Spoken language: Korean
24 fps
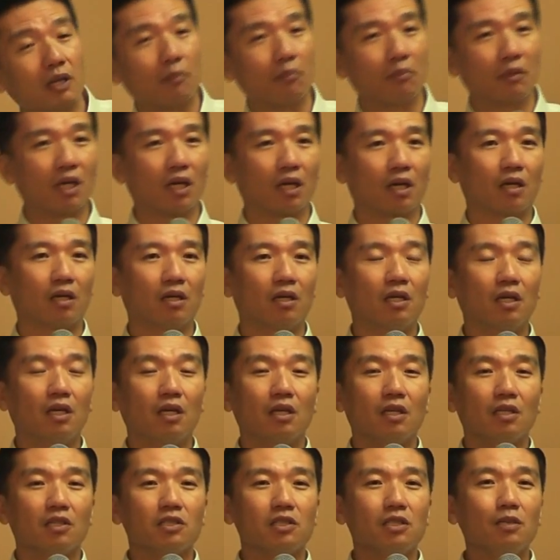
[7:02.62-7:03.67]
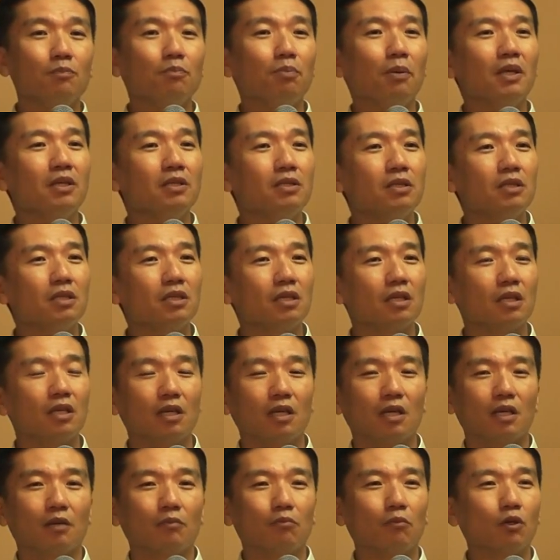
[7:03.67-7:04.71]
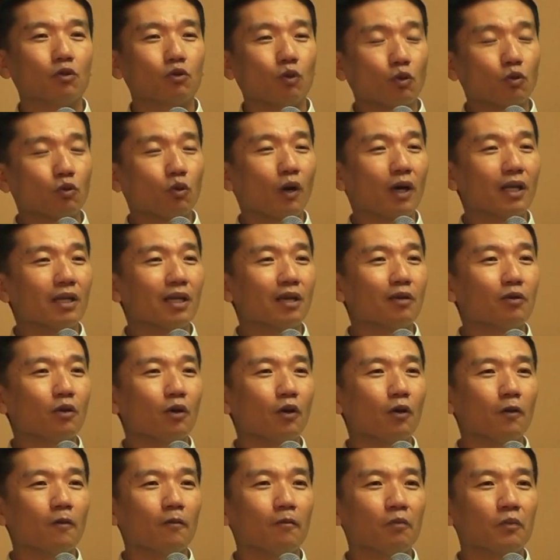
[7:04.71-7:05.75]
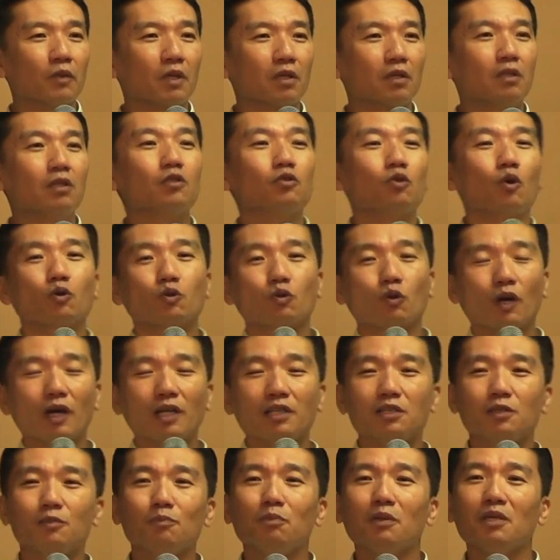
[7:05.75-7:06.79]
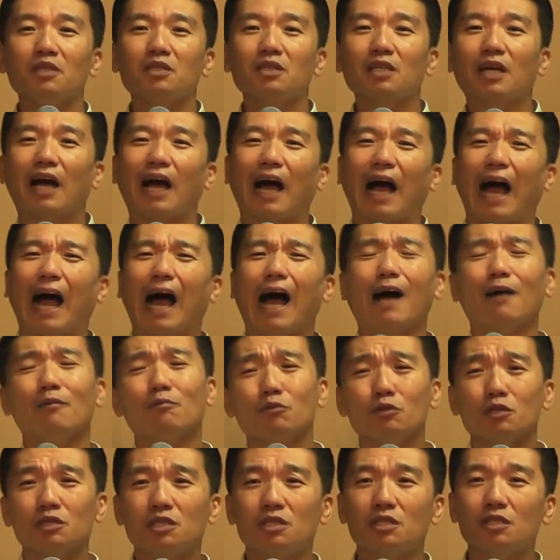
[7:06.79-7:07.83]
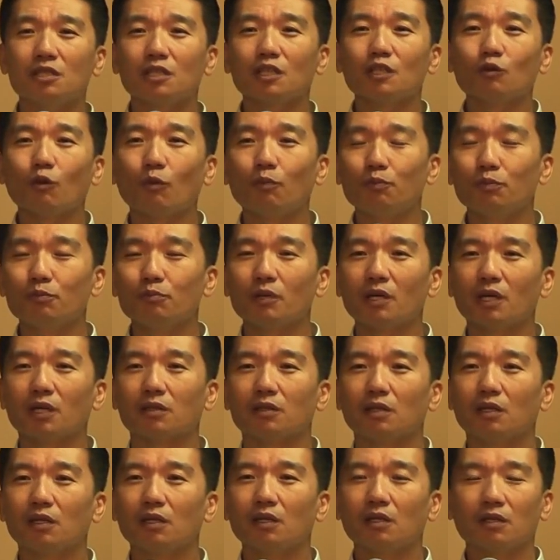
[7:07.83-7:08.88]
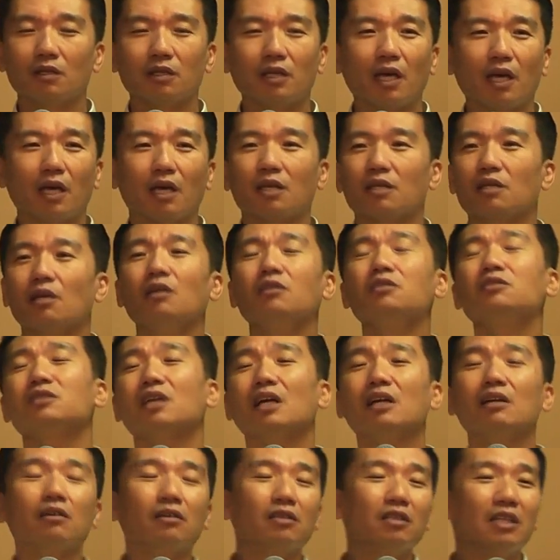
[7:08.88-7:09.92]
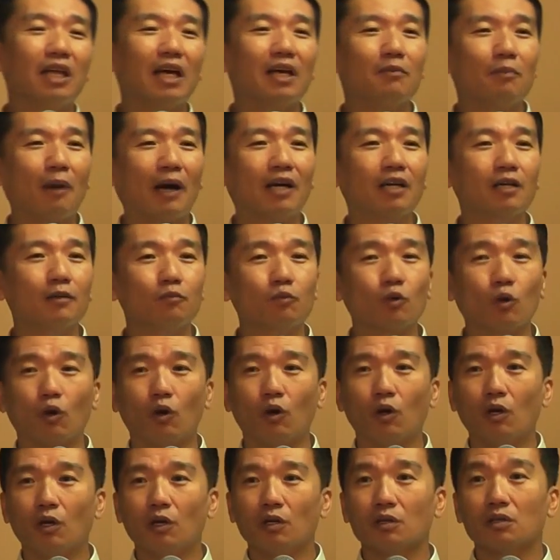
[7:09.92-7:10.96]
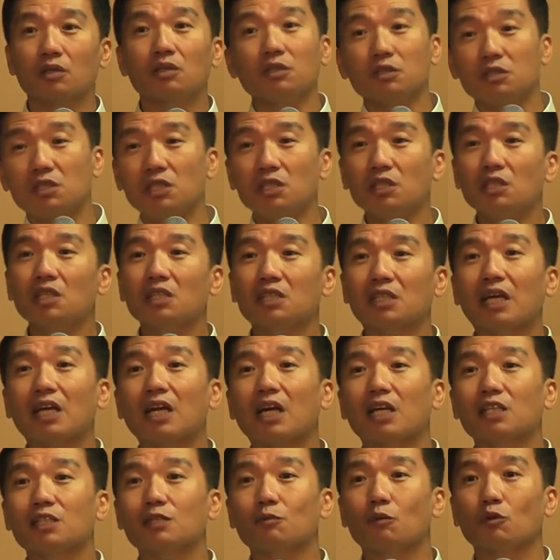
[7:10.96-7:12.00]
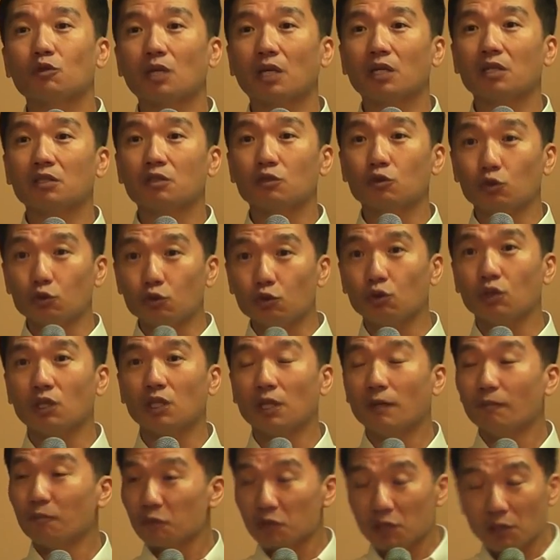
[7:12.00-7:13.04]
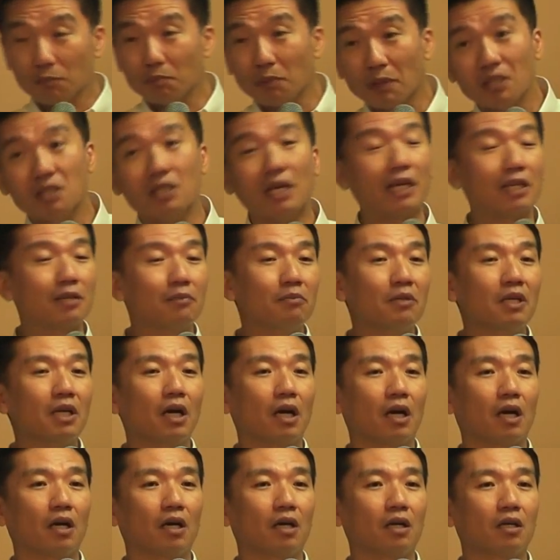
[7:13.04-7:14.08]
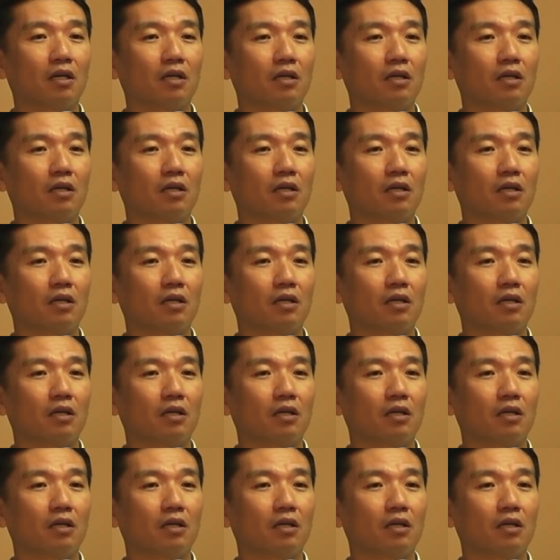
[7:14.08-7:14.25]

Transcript: 됩니까? 침팬치 뭐 똑똑하다고요? 그 똑똑한 침팬치가 아무리 지능이 높으면 예, 10살 어린아이만큼도 그 지능이 따라가지 못하는 수준이 침팬지 아닙니까?